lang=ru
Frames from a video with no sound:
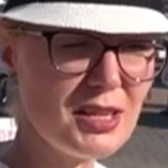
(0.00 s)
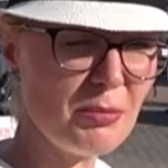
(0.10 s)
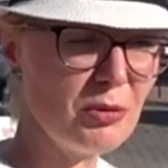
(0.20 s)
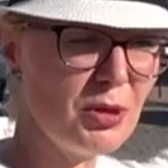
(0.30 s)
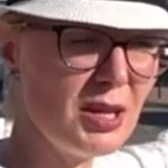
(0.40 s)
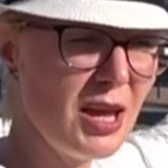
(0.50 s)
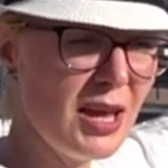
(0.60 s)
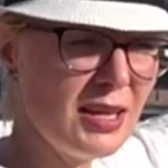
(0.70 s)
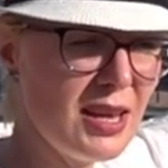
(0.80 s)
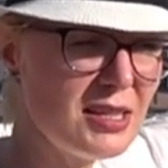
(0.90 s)
за мной
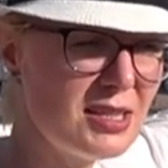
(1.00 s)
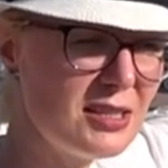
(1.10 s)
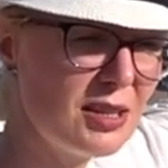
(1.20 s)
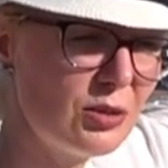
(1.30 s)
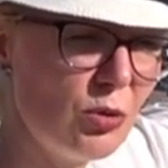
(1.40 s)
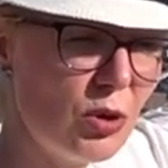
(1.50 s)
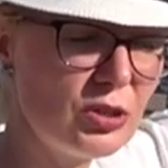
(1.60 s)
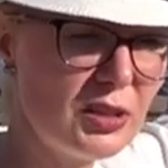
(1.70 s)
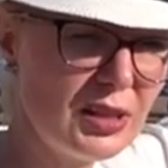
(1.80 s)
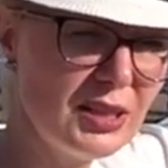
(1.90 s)
есть
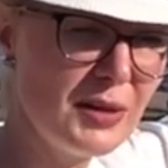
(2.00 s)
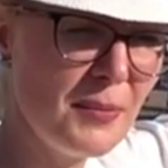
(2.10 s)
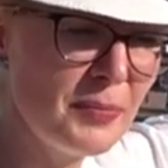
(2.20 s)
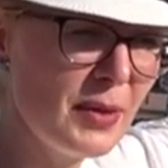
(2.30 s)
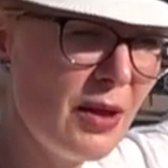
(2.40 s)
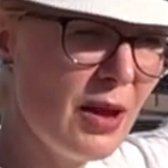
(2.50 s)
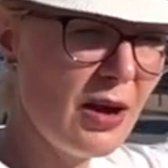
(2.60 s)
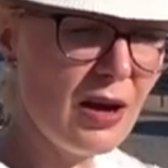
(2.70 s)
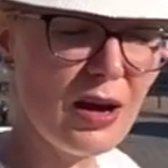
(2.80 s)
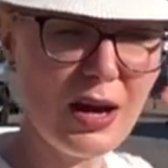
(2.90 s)
доктор,
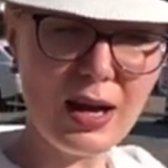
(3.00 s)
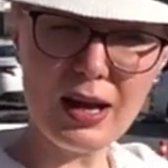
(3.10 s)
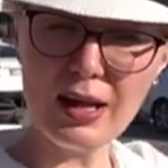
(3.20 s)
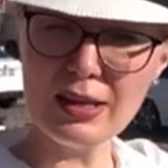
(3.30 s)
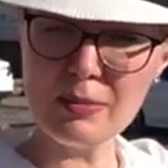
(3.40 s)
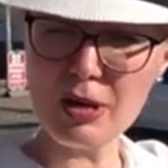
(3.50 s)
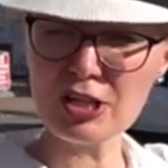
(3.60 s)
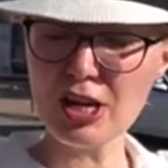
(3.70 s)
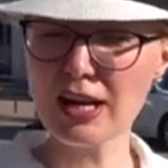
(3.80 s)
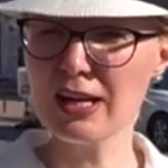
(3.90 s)
э, небольшая